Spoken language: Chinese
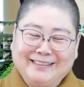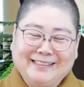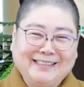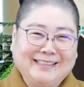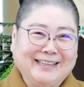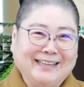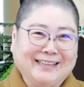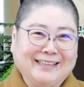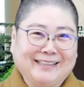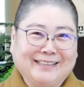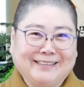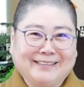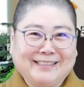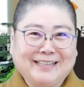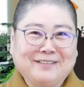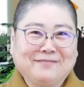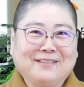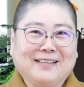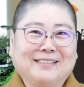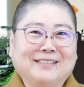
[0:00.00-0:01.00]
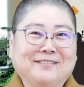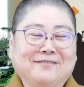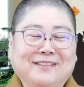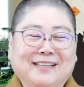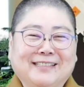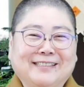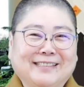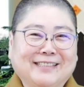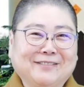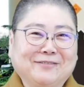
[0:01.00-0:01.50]
地啊啊在翻着
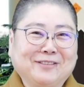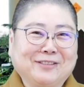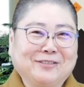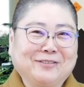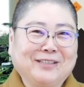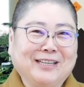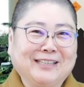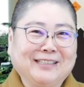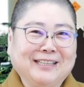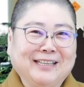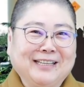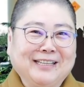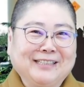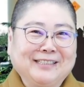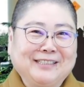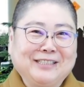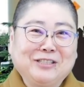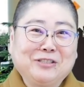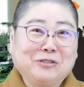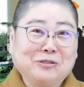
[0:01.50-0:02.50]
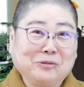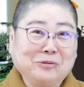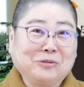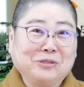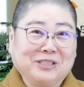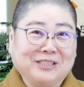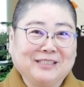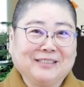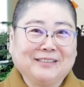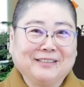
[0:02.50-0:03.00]
翻着，我突然心中
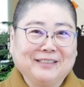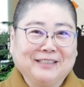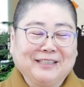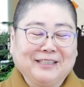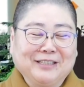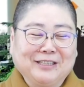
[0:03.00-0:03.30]
觉得。